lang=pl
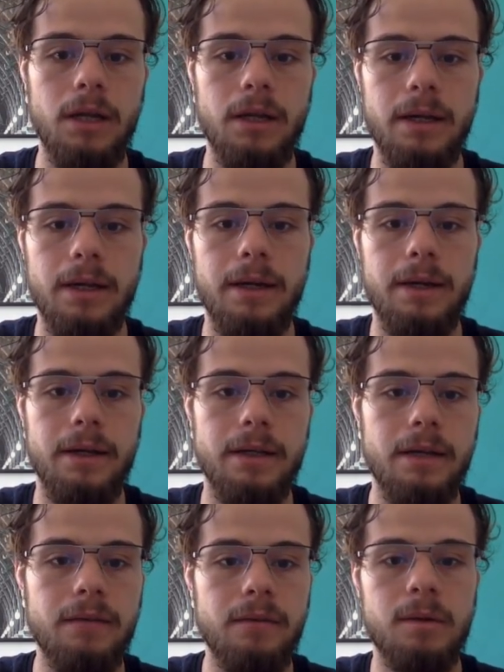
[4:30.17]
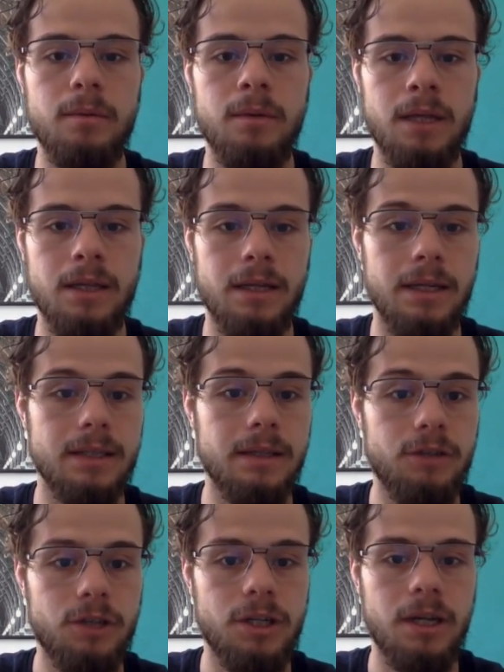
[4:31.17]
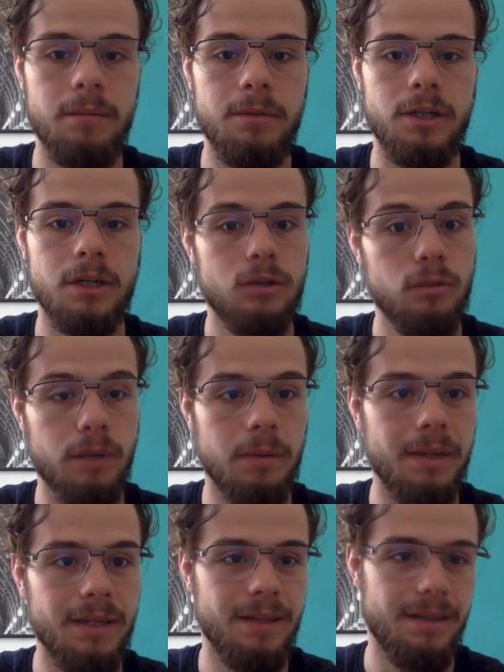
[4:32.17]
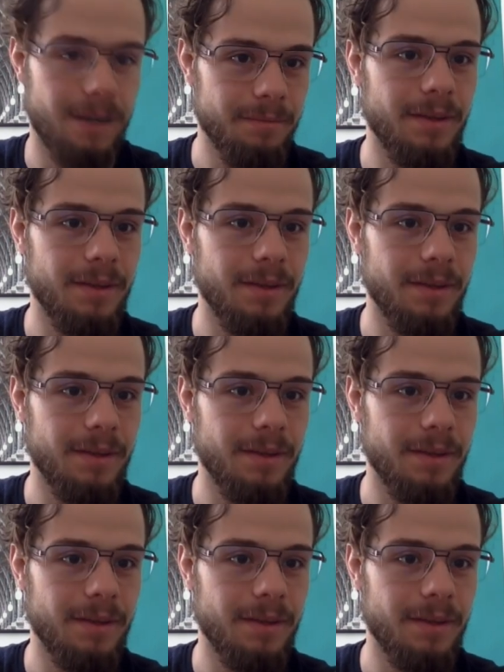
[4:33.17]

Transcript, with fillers: E, ja wybrałbym latanie. Zawsze chciałem być jak Superman, nie?